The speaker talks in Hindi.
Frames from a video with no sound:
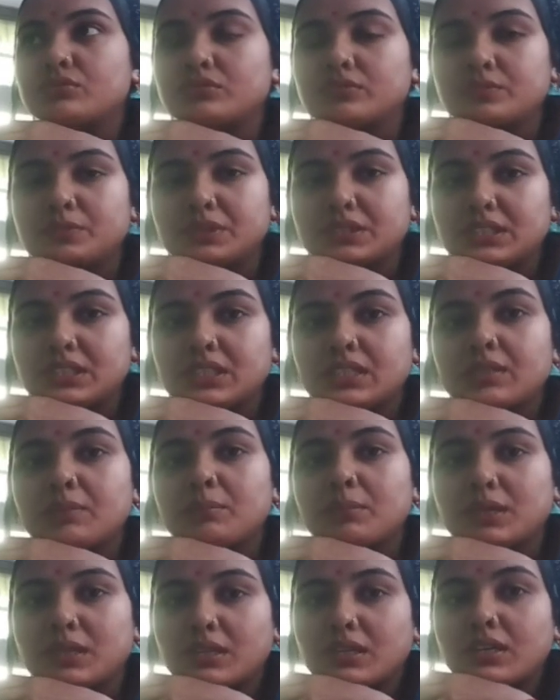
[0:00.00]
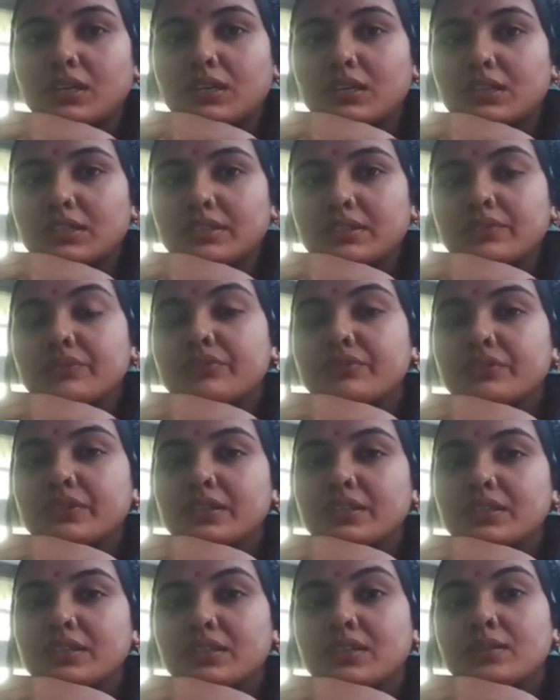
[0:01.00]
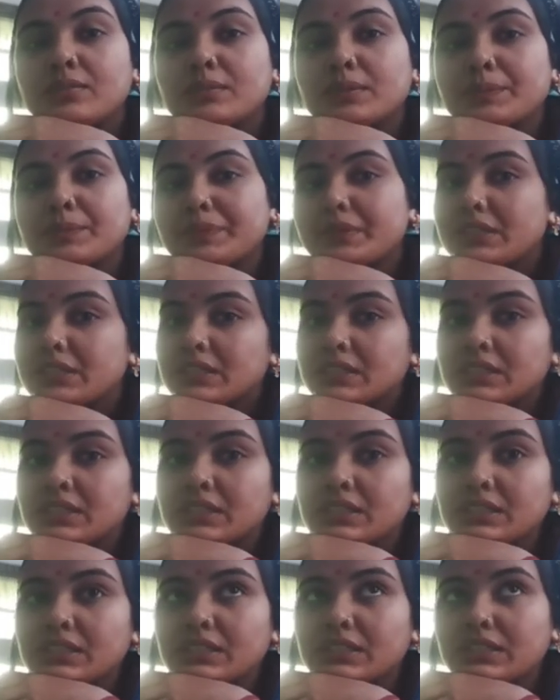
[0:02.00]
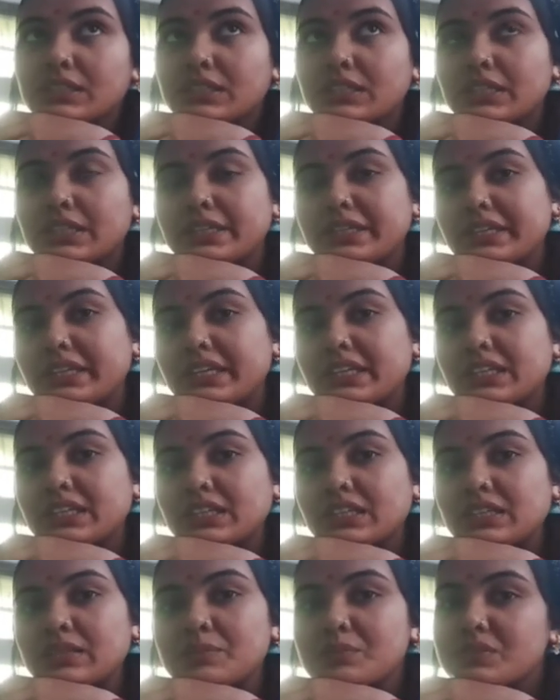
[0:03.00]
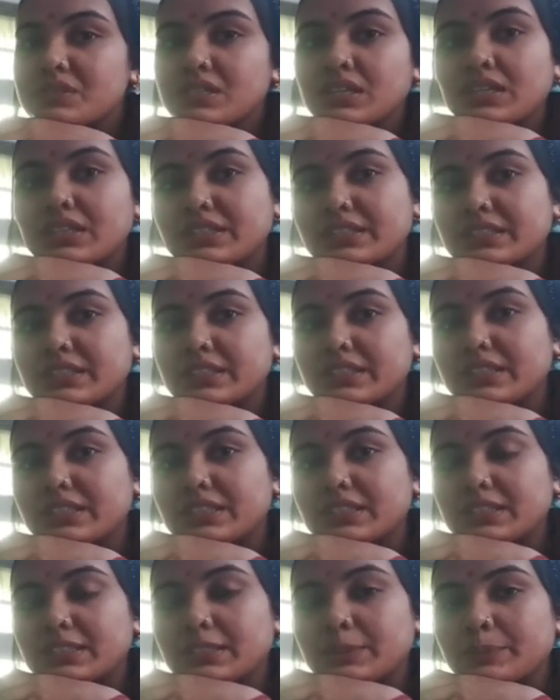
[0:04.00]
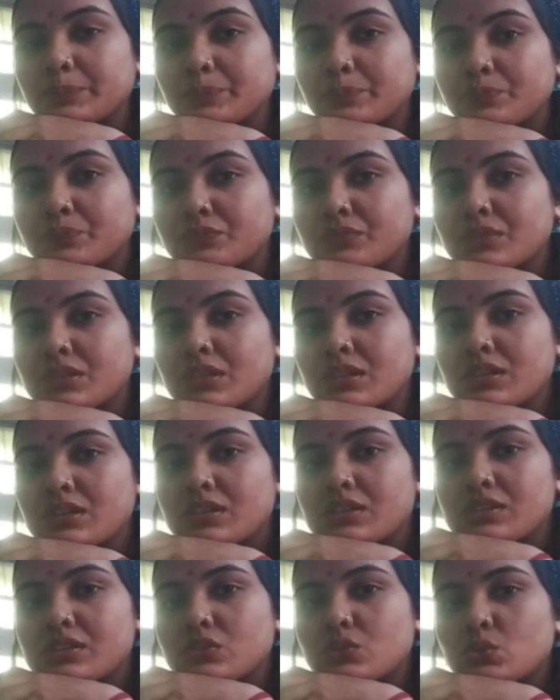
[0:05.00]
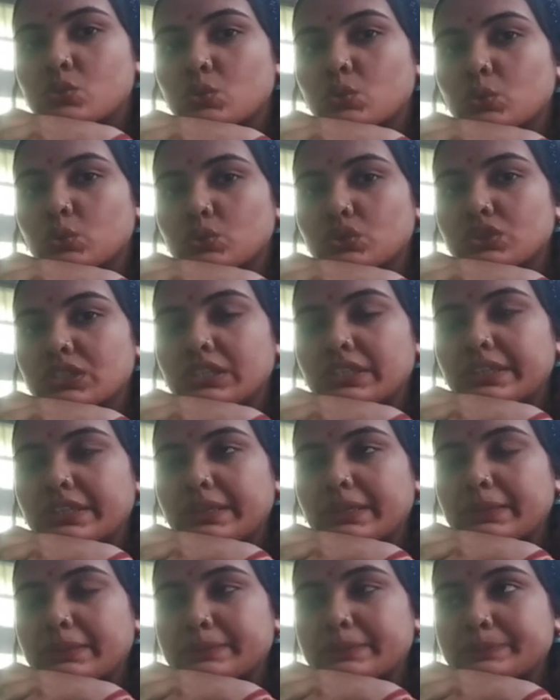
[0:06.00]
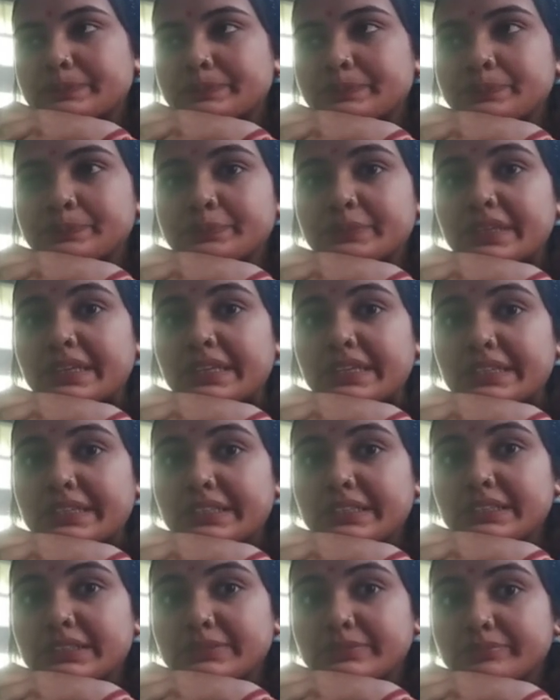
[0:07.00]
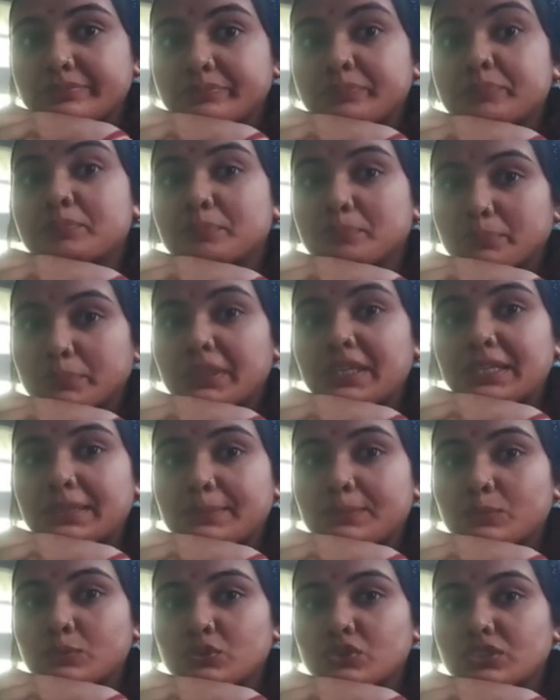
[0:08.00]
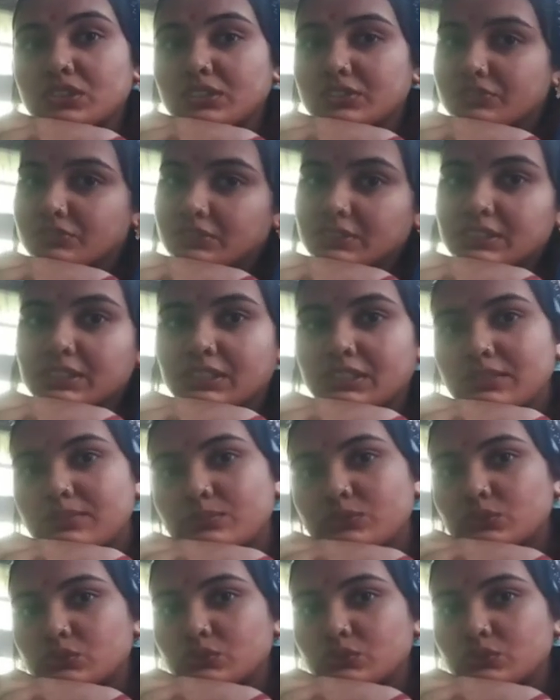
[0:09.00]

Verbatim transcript: दूध पीने के बाद फिर हम अपना क्लीनिंग का काम स्टार्ट करेंगे तो चलिए पहले पेट पूजा फिर काम